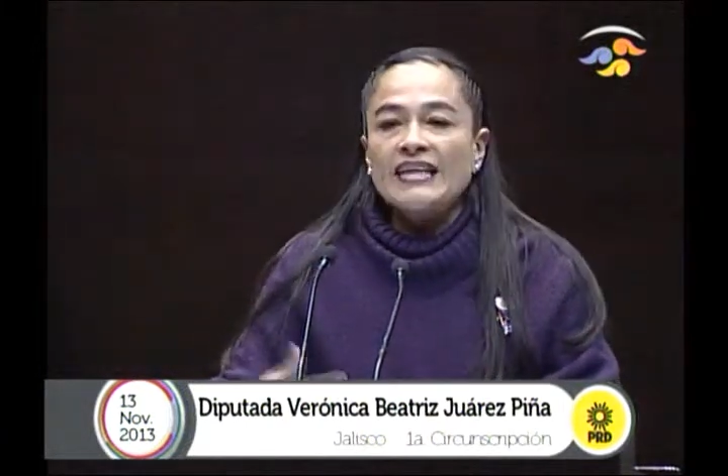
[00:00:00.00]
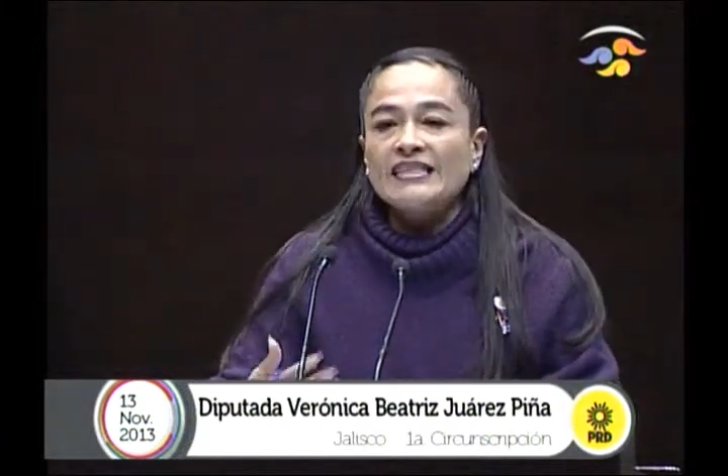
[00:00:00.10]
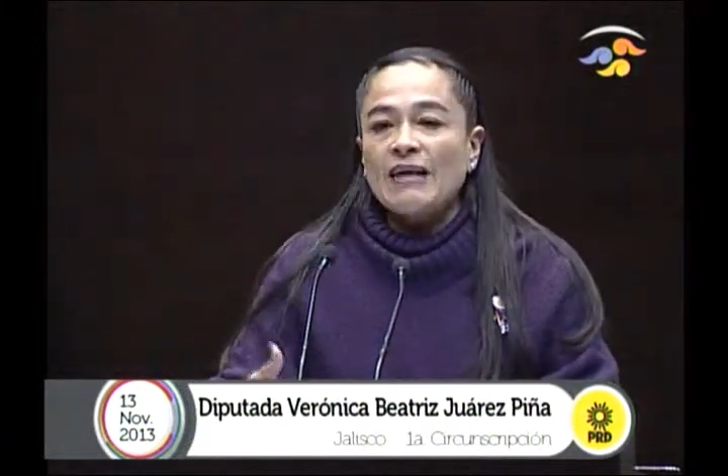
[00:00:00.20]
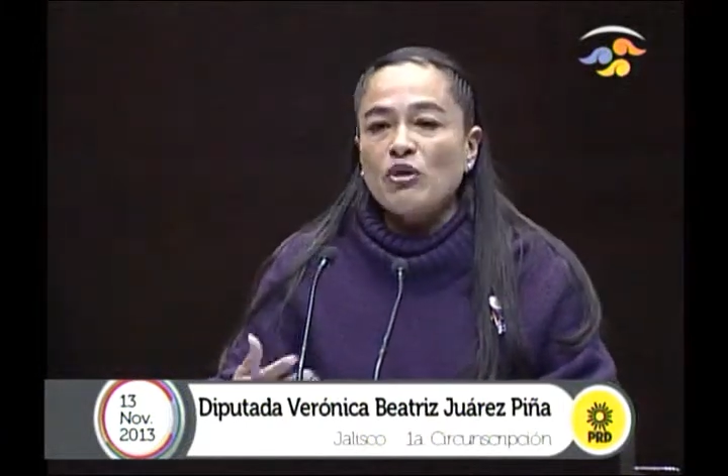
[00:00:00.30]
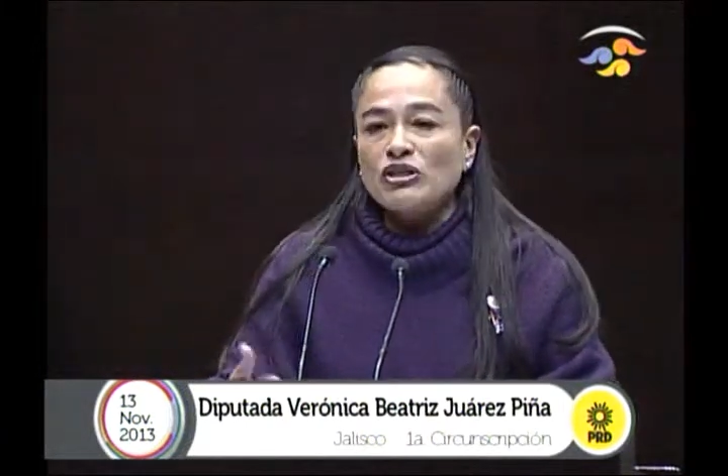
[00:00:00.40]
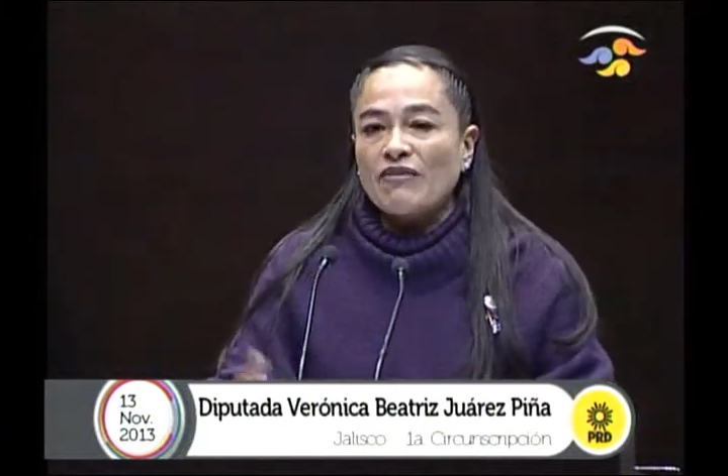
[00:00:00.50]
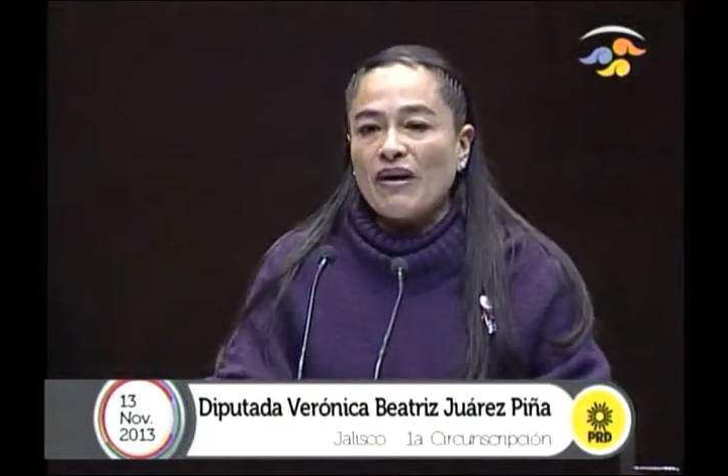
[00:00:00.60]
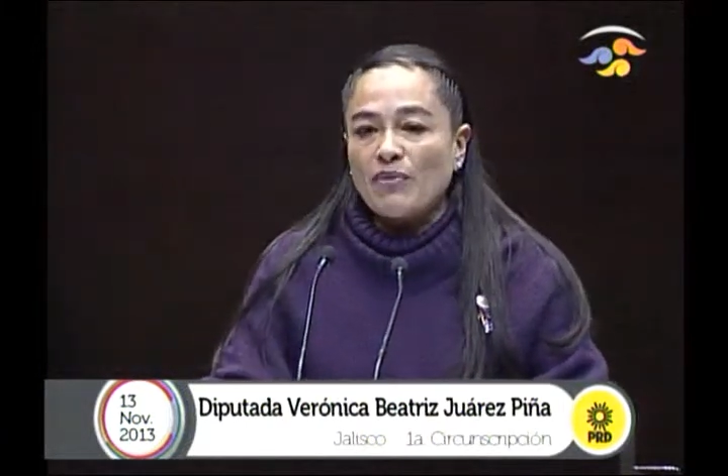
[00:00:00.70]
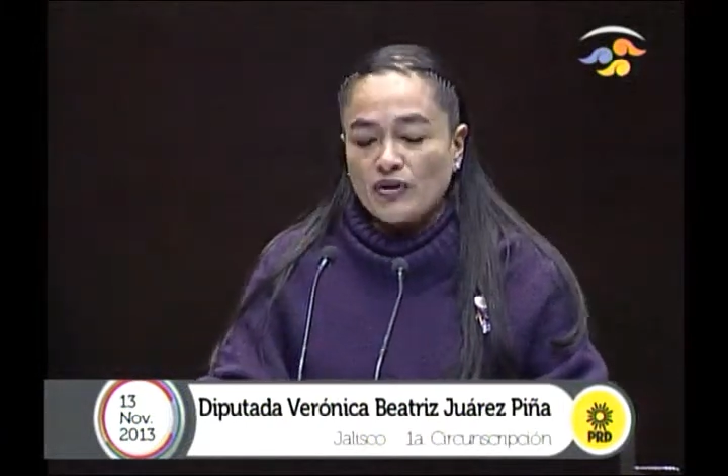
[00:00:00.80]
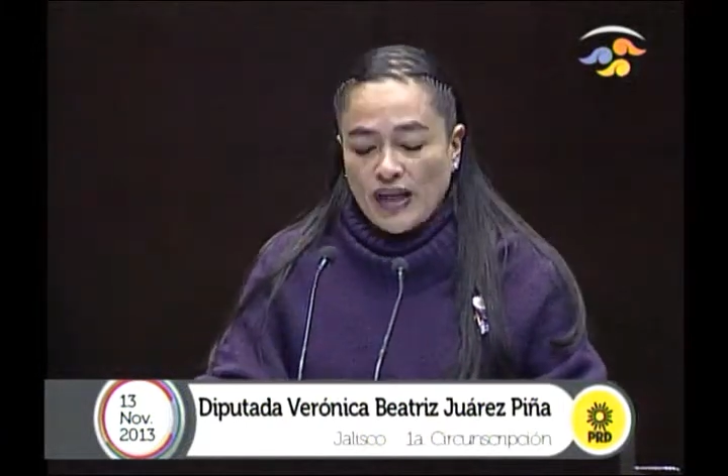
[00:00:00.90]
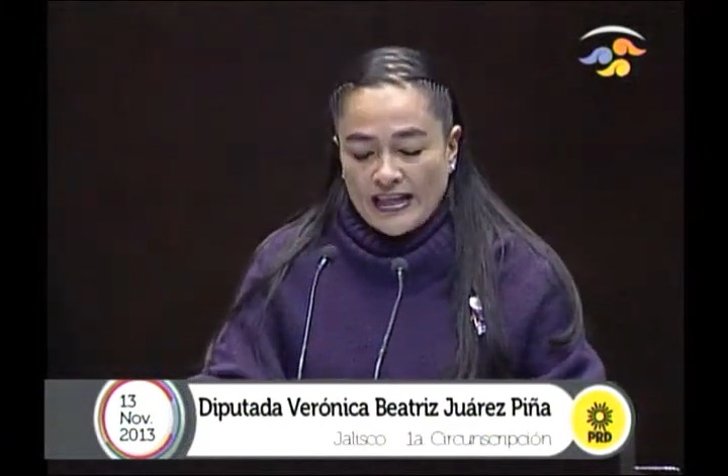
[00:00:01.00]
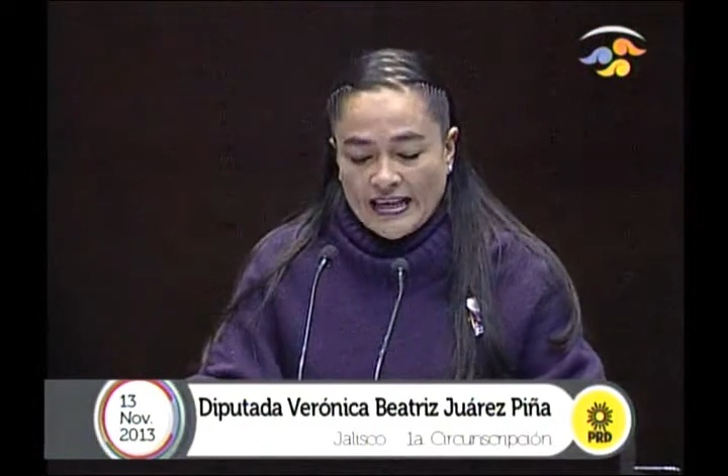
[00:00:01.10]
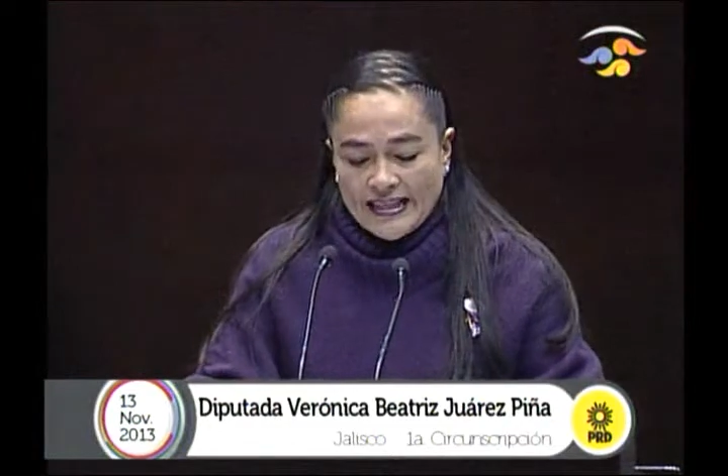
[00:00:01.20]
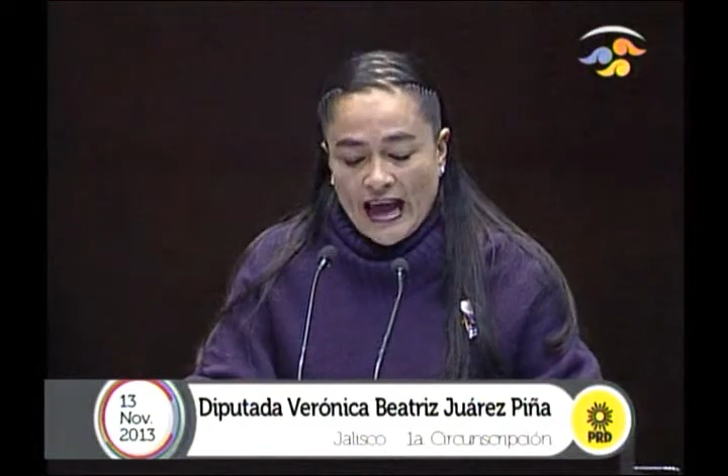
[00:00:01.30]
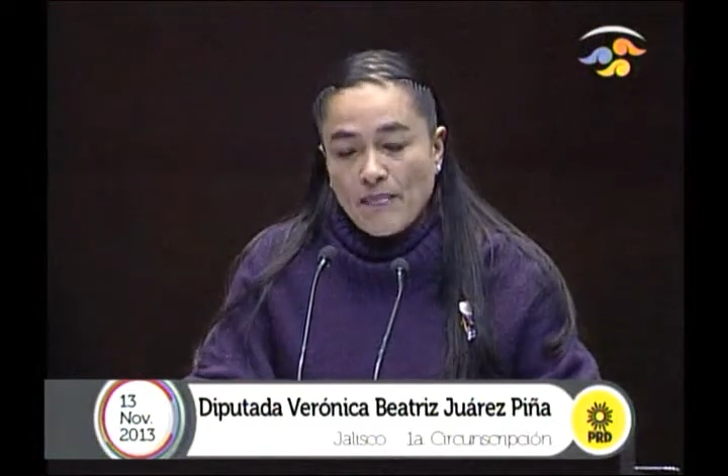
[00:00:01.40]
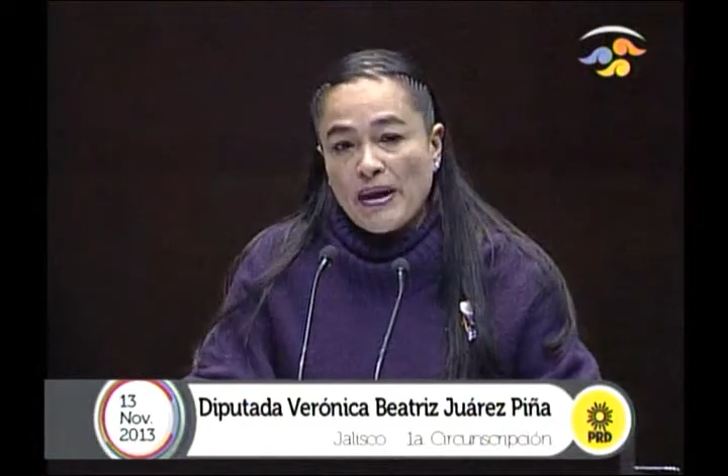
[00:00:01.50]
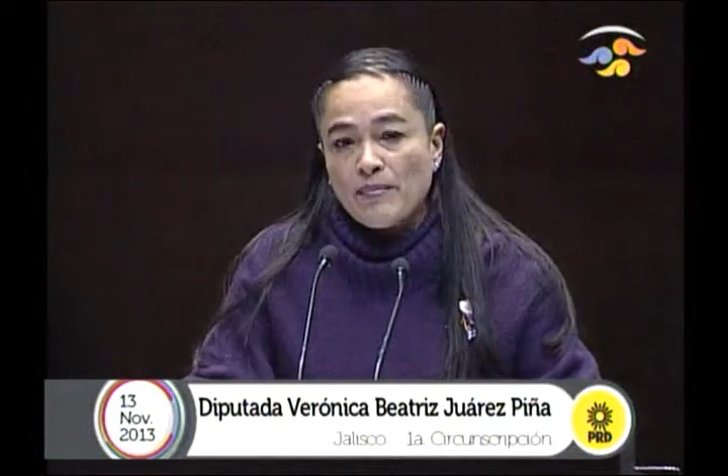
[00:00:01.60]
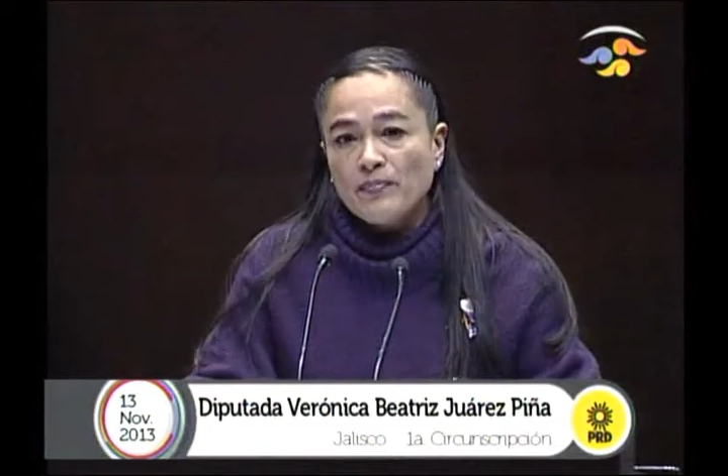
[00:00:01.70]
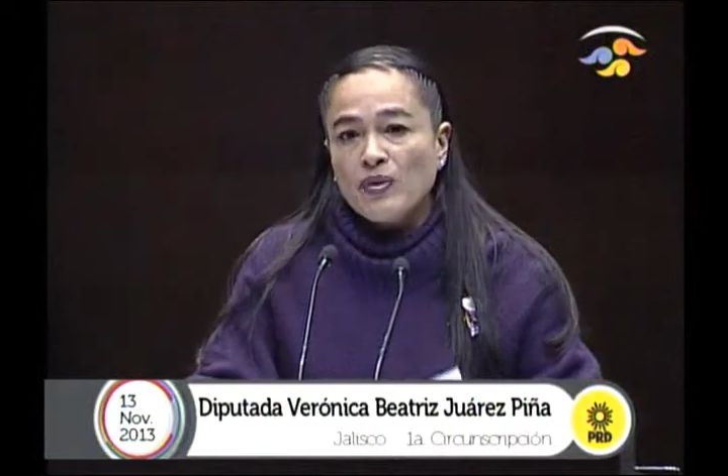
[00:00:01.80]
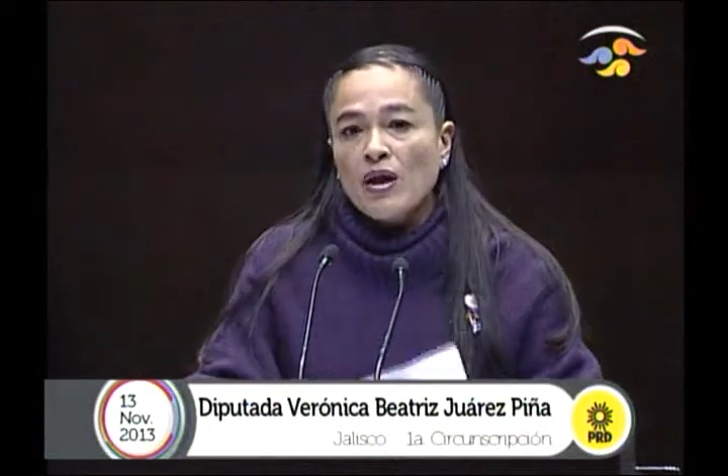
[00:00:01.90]
Y estamos a favor del
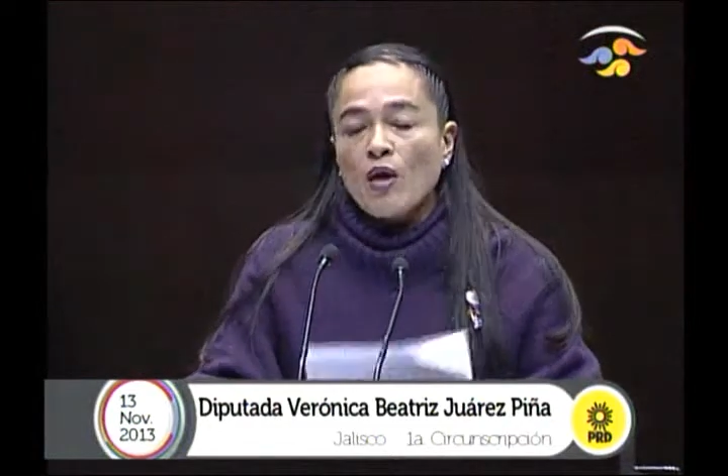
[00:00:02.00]
dictamen